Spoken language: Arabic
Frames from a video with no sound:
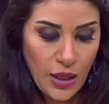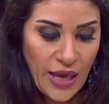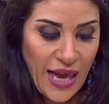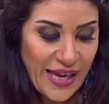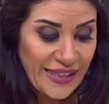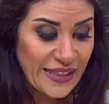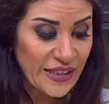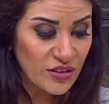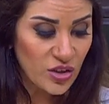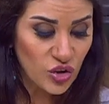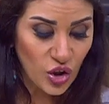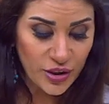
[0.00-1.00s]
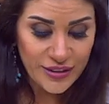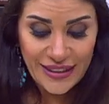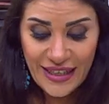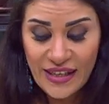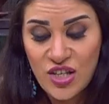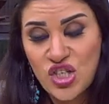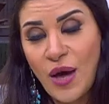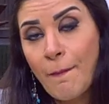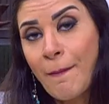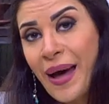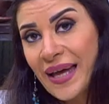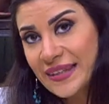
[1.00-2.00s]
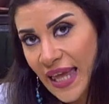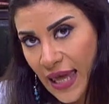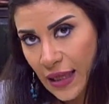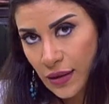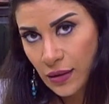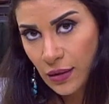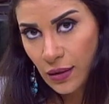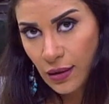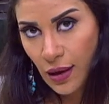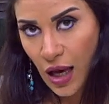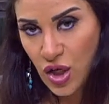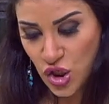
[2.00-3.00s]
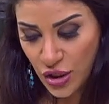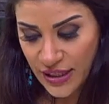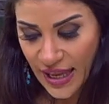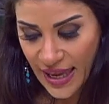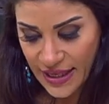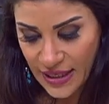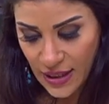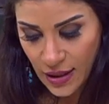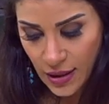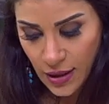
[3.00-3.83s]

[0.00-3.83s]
عجينه التارت اللي انا شمعتها 10 دقايق